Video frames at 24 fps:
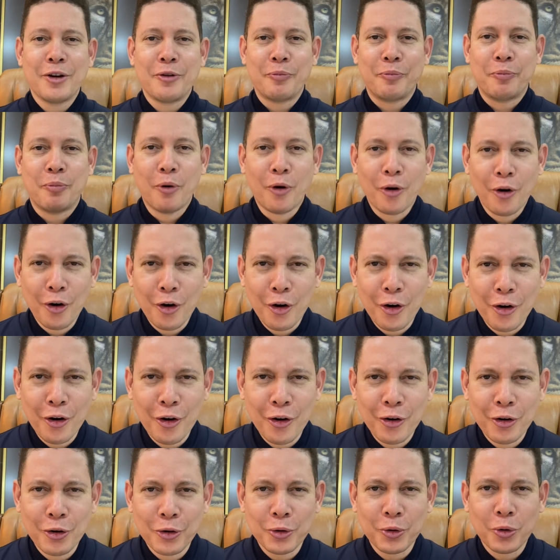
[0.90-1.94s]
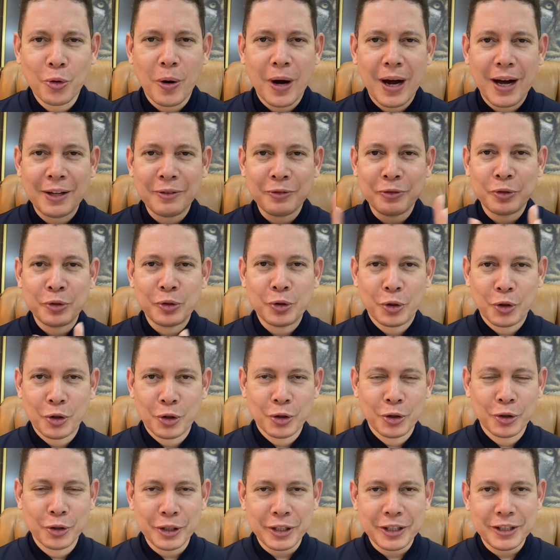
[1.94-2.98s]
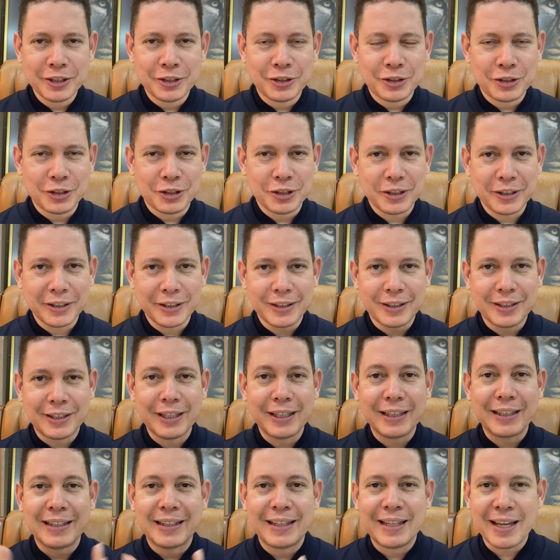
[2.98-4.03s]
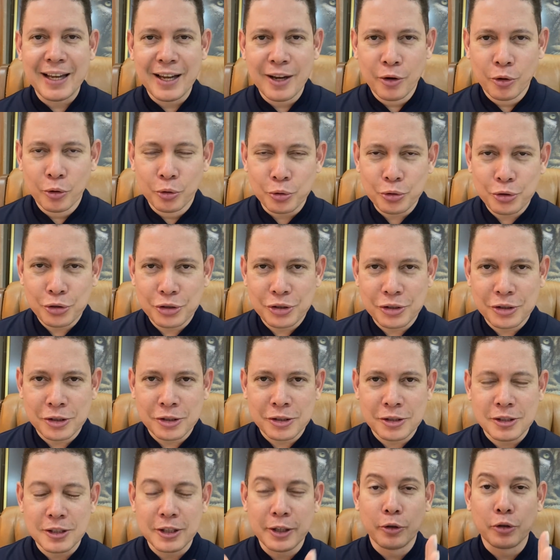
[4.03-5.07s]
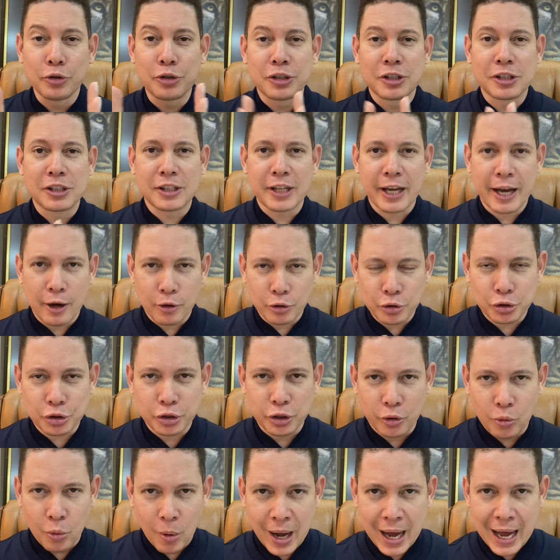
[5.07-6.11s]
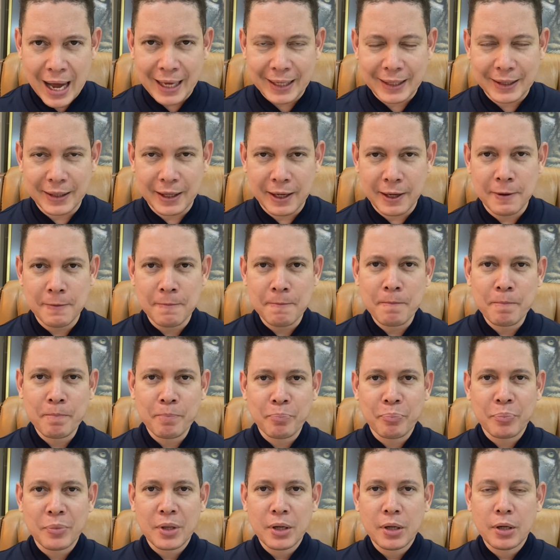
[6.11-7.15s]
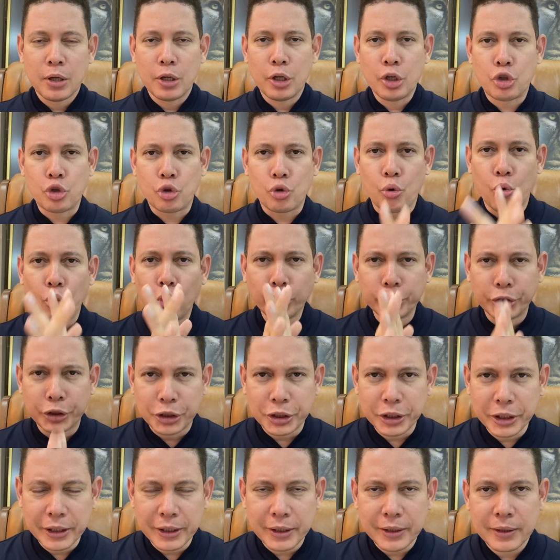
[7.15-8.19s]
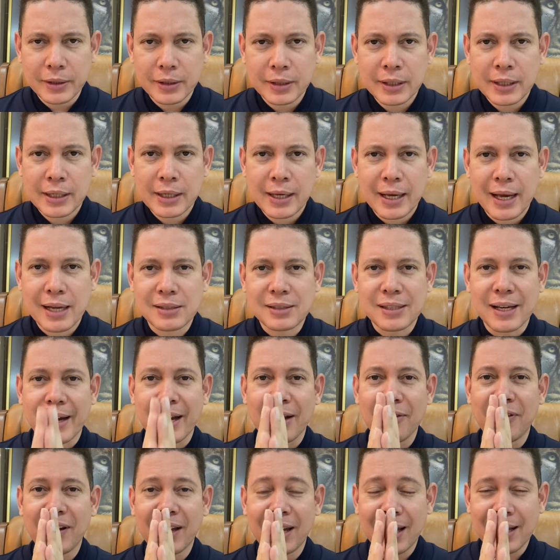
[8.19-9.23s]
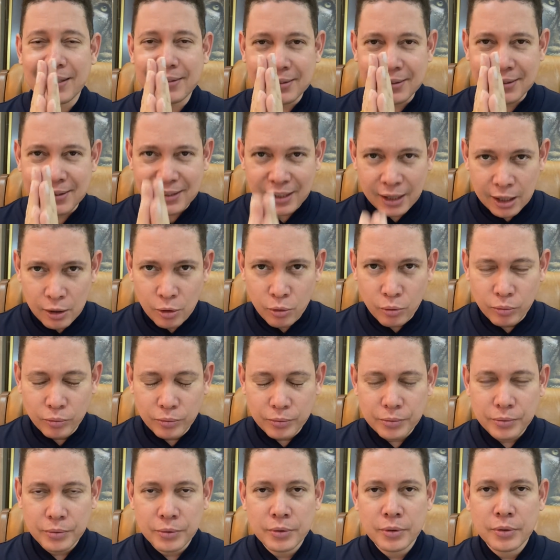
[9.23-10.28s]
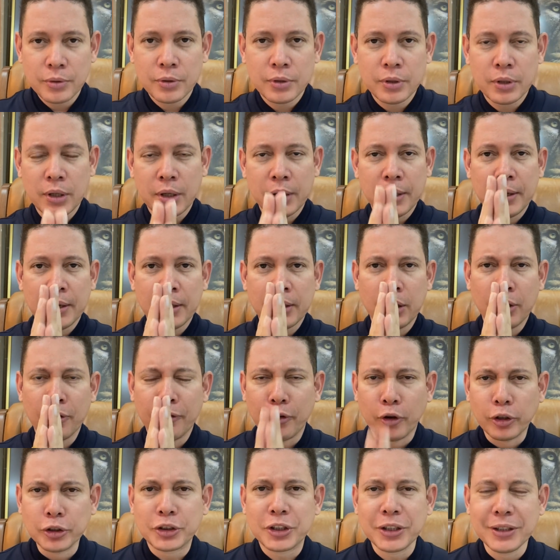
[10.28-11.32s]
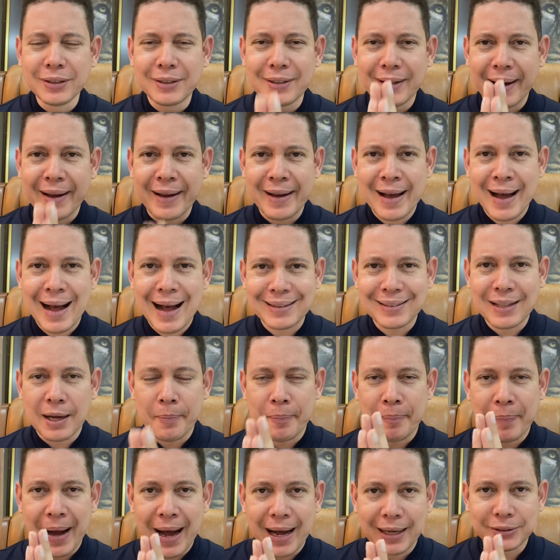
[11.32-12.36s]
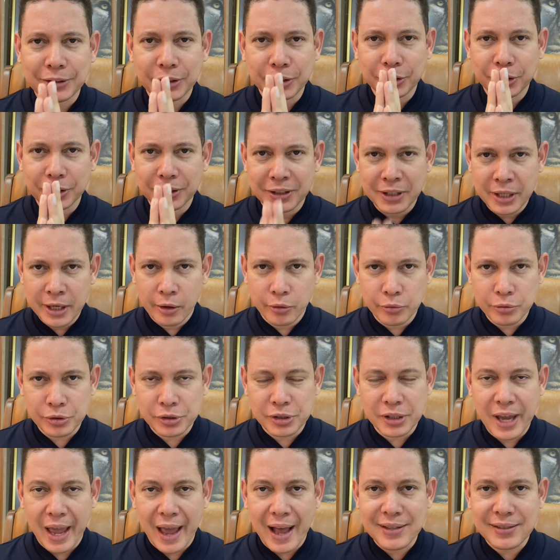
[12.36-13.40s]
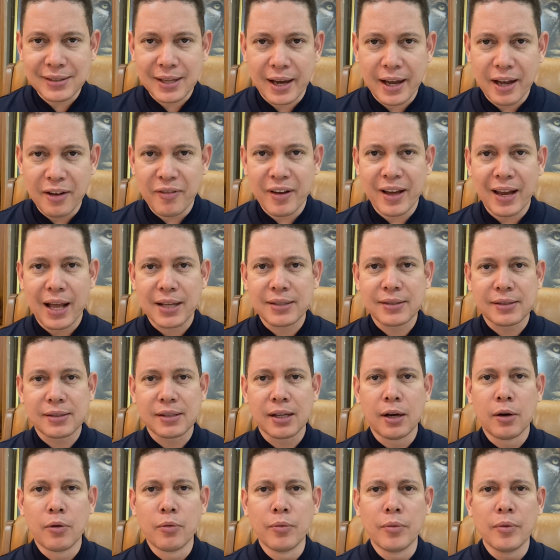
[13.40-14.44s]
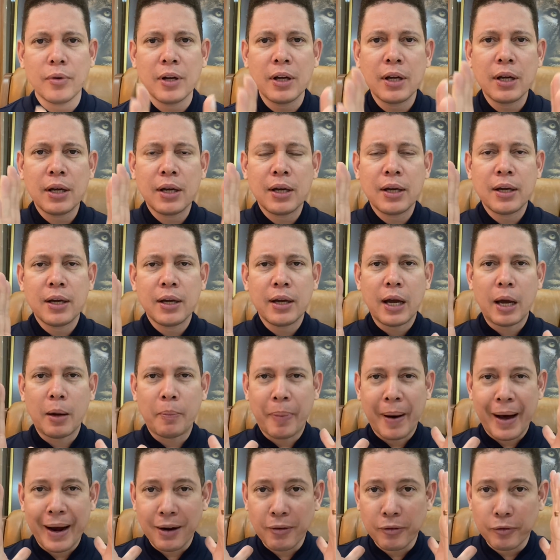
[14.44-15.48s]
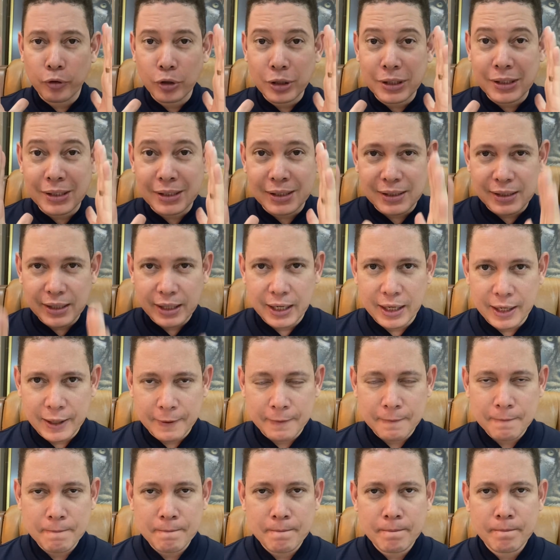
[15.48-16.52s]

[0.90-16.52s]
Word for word: Boa noite, que Deus e os céus te guardem. Escute essa revelação que eu vou te entregar da parte de Deus. E essa revelação é para você.